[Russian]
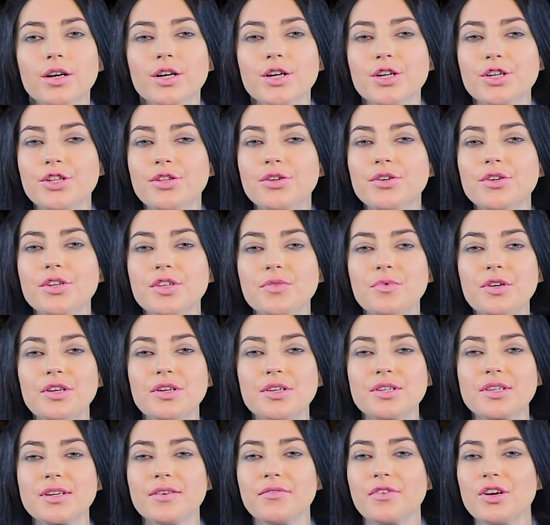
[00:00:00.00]
Что
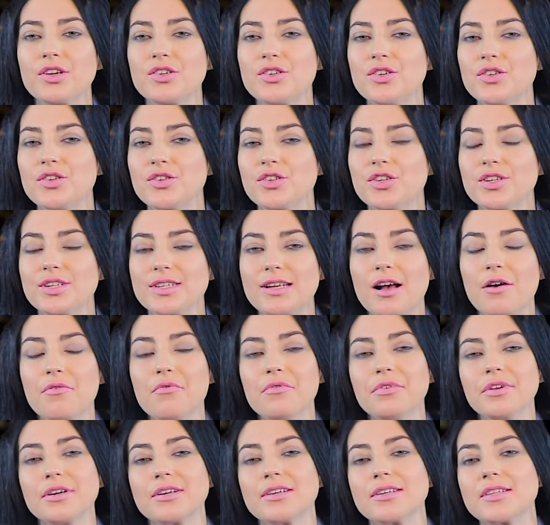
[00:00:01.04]
изменится в российских
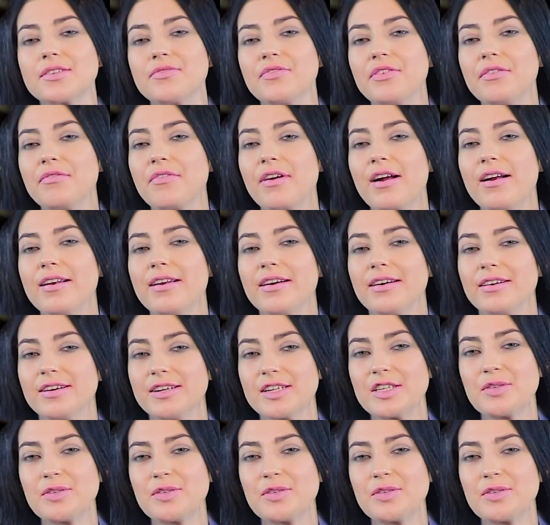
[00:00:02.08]
законах с февраля?